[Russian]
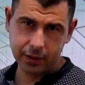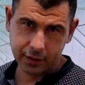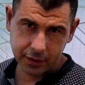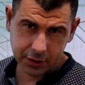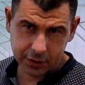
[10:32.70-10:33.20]

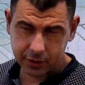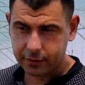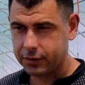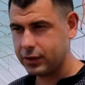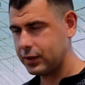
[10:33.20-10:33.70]

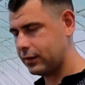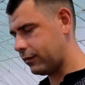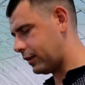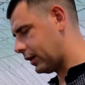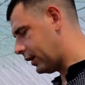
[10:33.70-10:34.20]
неорганических
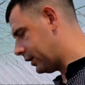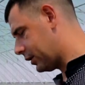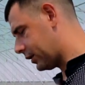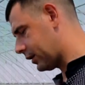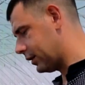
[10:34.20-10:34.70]
веществ в
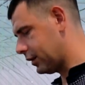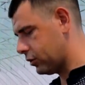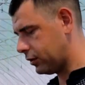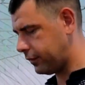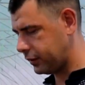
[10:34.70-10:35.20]
органические за
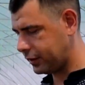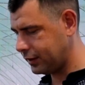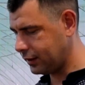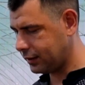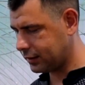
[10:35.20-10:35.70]
счет
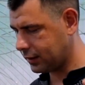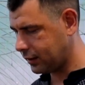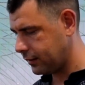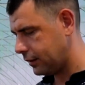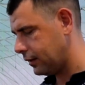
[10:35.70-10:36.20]

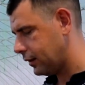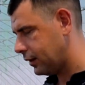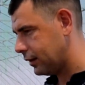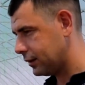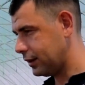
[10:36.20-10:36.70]
фотосинтеза,
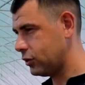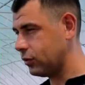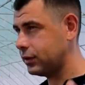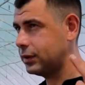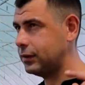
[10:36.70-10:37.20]
за
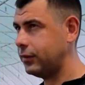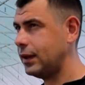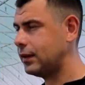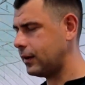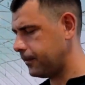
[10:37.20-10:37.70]
счет
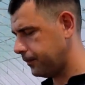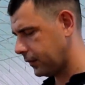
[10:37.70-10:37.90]
света,